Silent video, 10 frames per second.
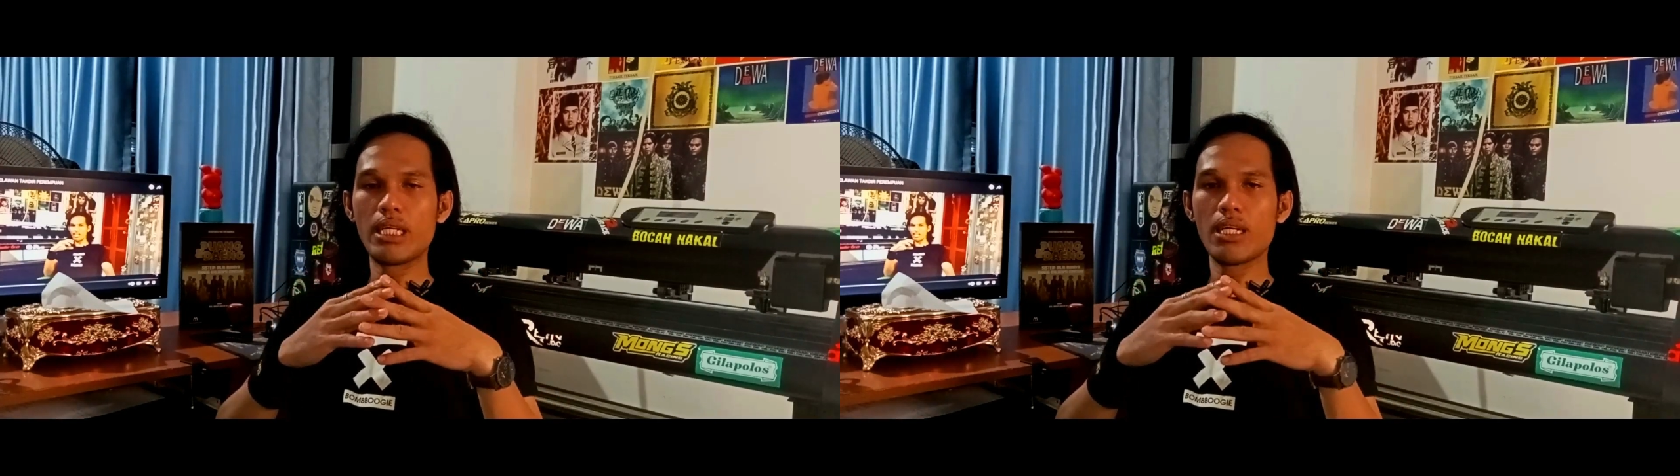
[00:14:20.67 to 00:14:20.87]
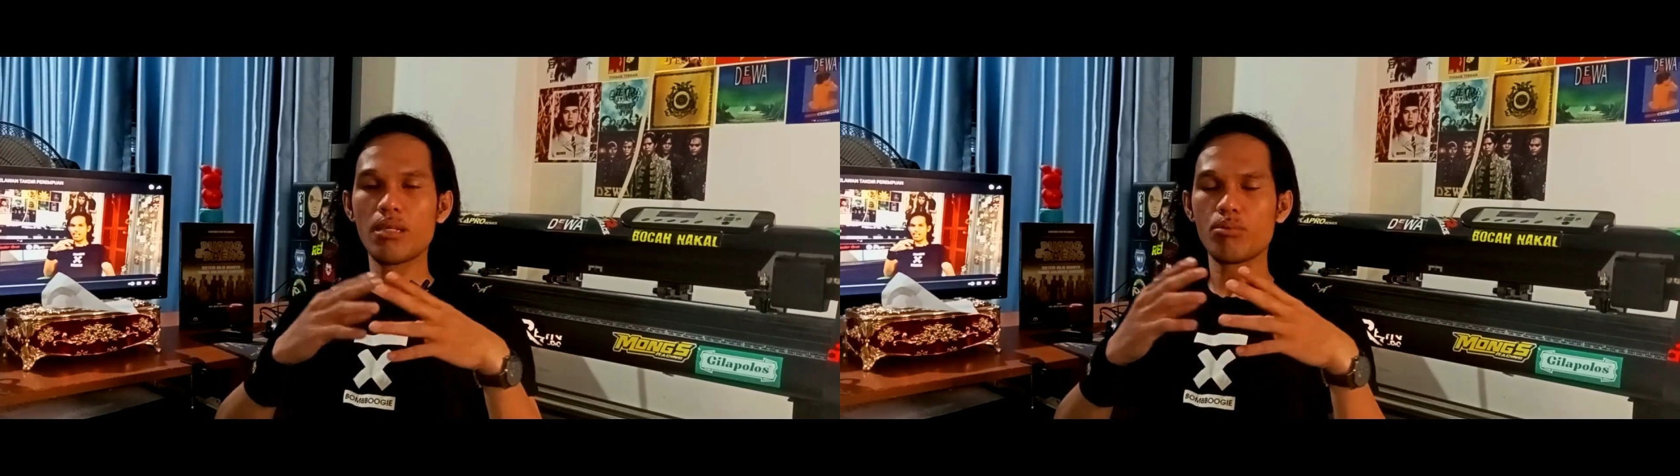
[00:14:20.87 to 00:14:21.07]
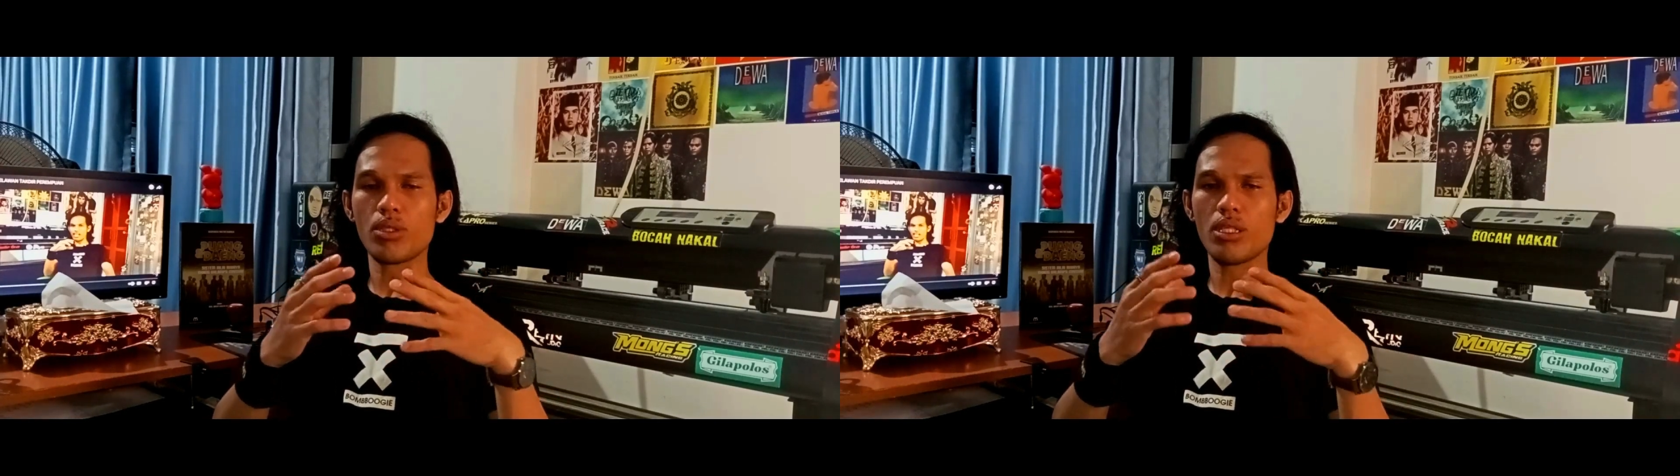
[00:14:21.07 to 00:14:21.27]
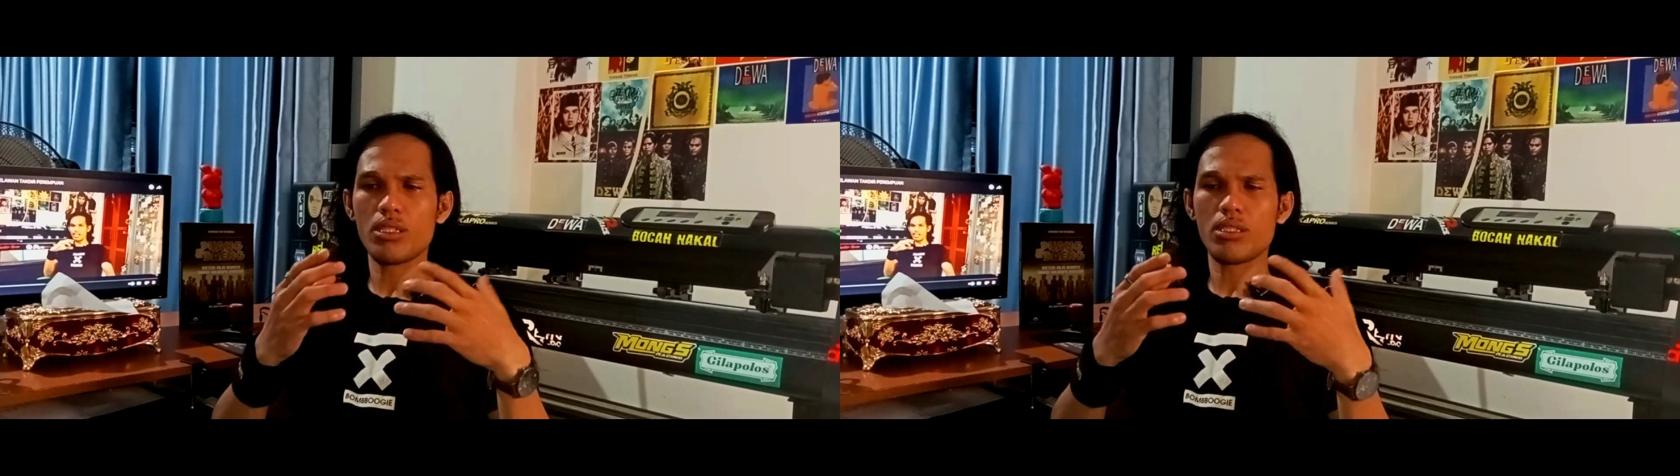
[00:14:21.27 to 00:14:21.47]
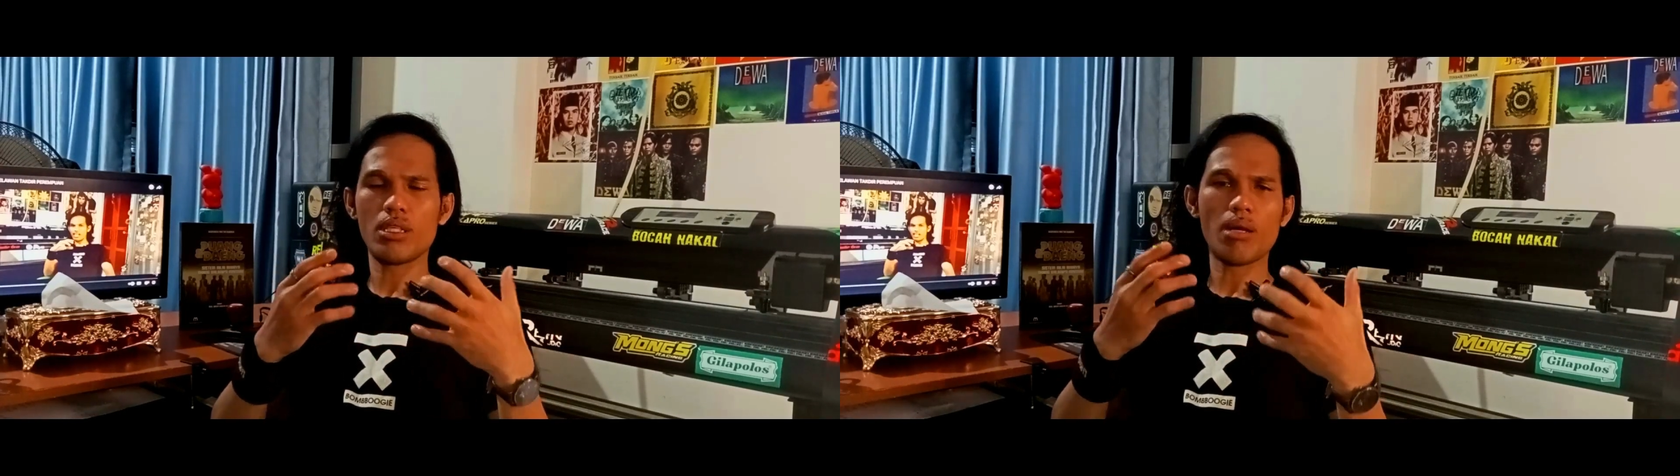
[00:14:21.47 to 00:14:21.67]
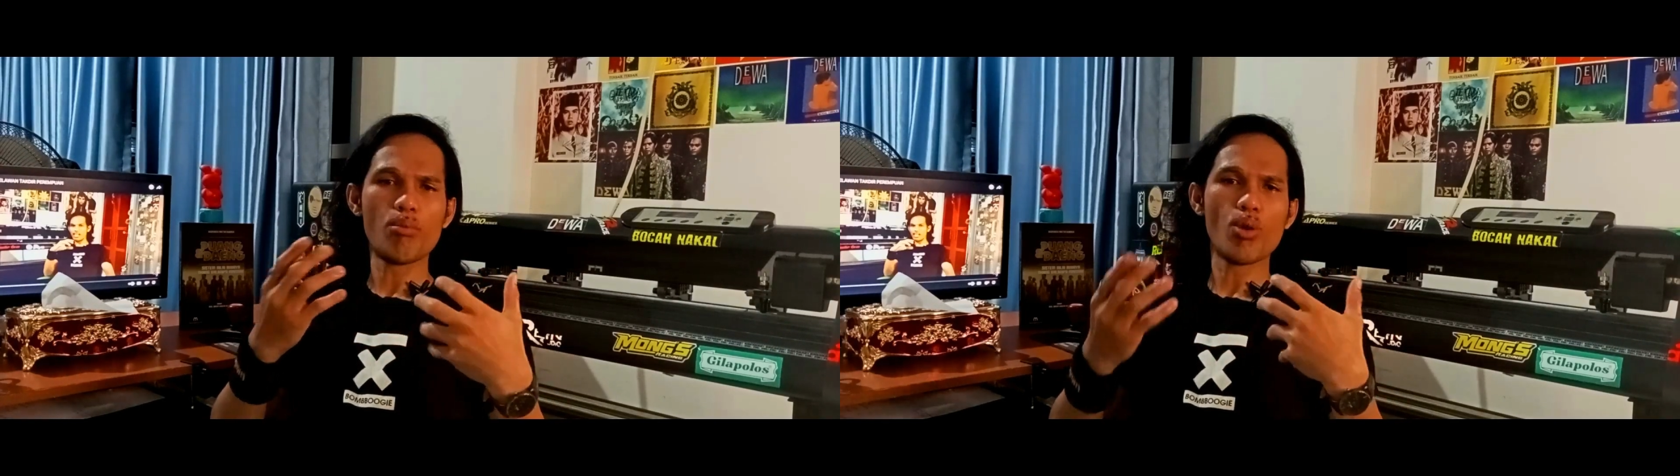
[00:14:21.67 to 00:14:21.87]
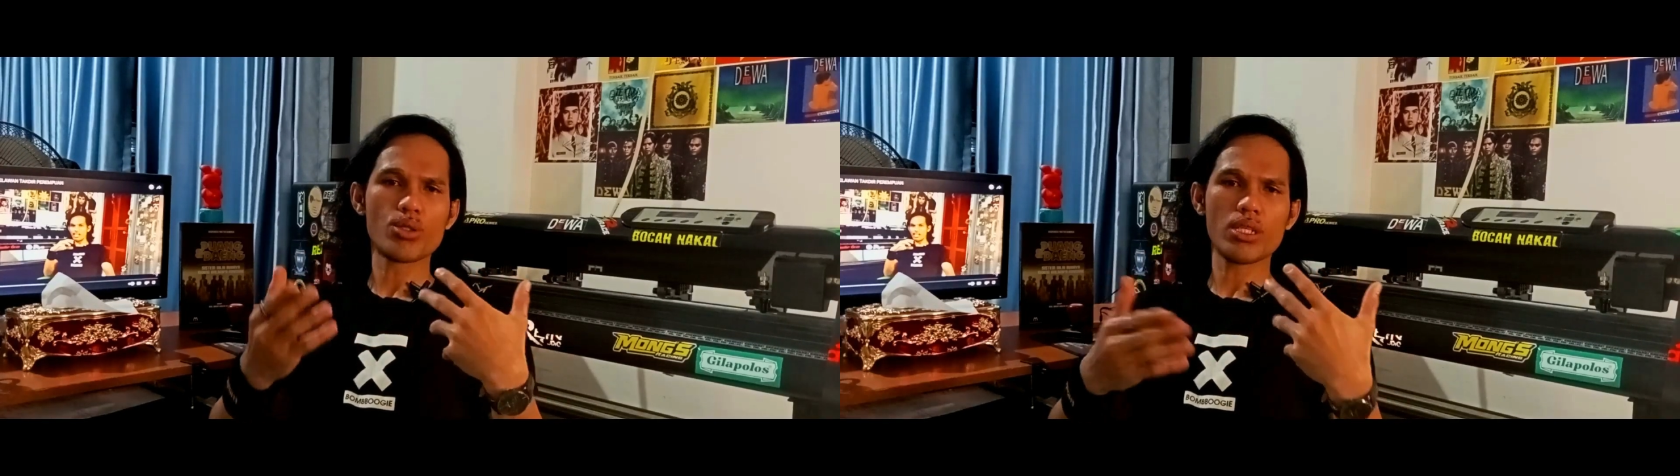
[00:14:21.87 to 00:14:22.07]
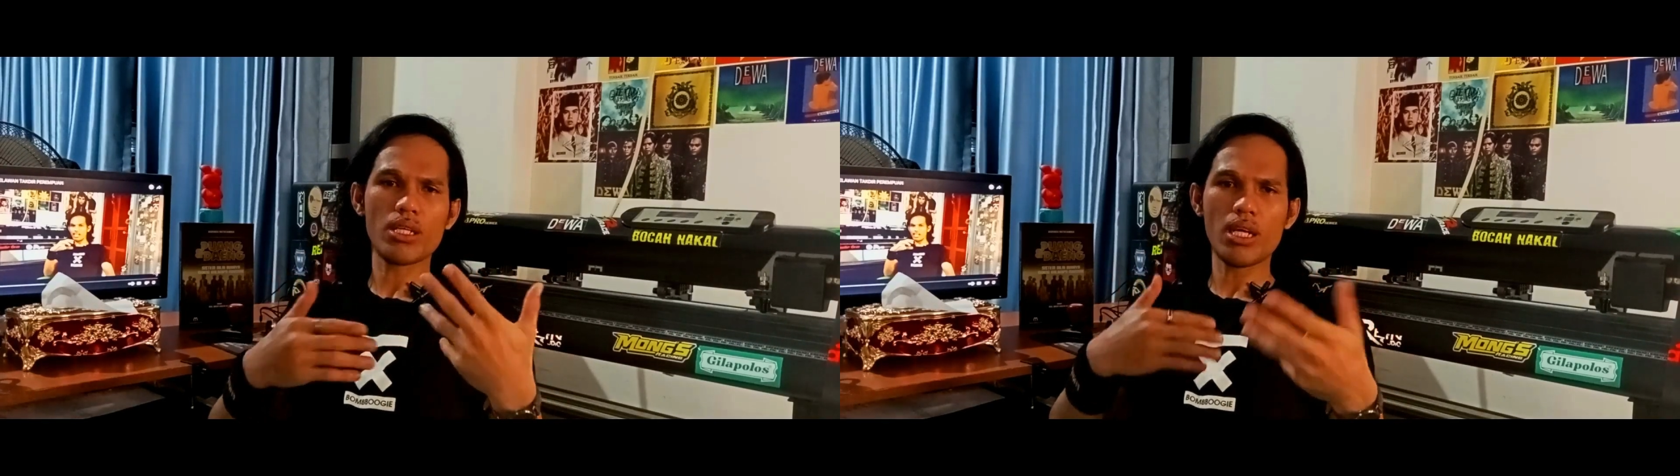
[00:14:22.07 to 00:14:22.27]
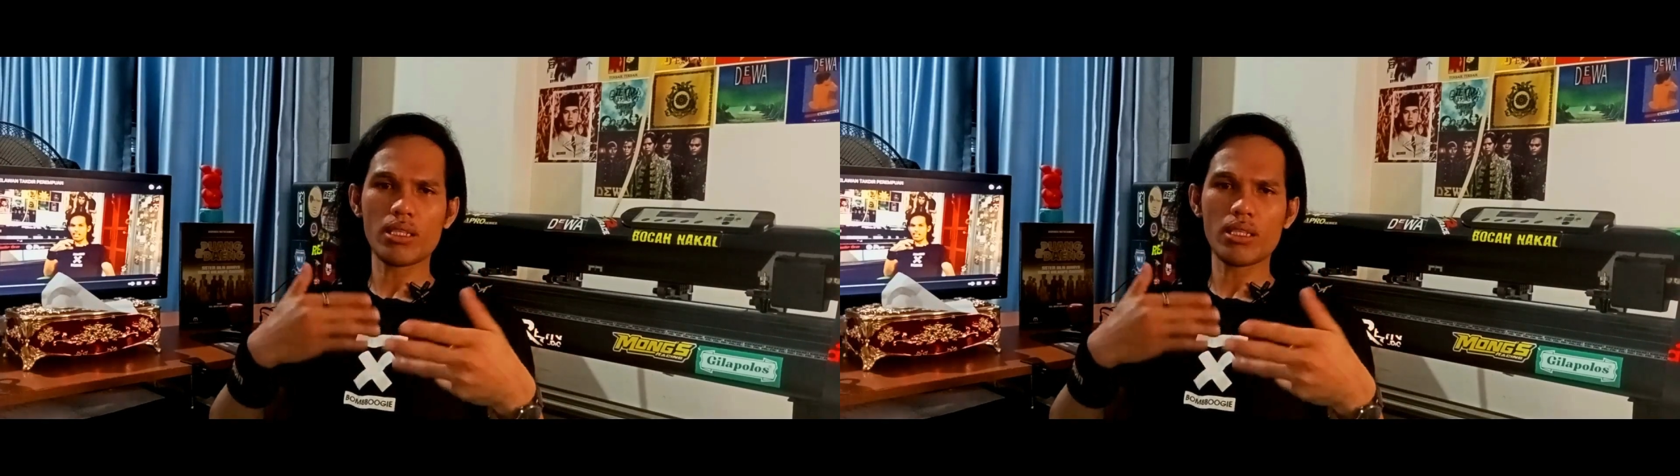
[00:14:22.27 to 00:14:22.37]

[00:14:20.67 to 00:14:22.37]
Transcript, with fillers: Jengah mungkin istilah bosan